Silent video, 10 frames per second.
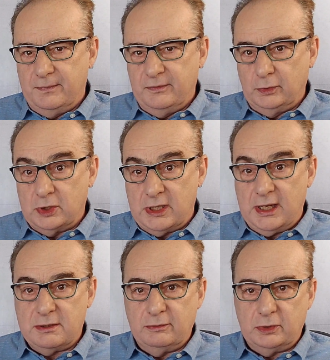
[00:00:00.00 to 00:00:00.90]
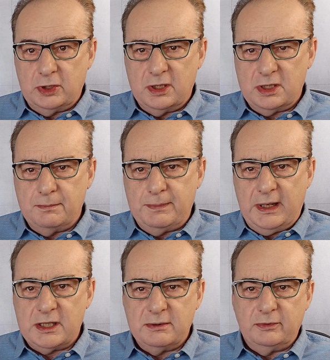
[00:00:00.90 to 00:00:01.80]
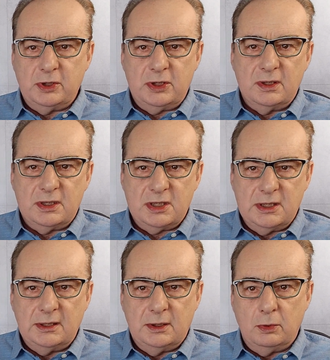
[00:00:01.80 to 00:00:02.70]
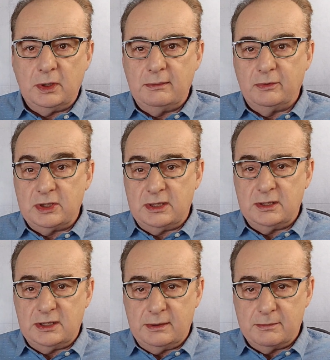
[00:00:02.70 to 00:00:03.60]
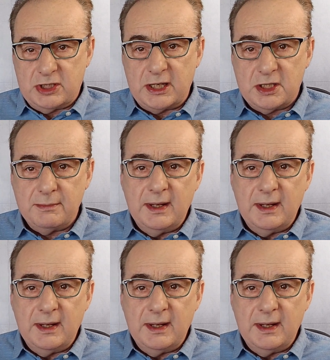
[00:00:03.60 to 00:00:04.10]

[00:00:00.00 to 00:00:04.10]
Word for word: 2000 2001, 2002, 2003,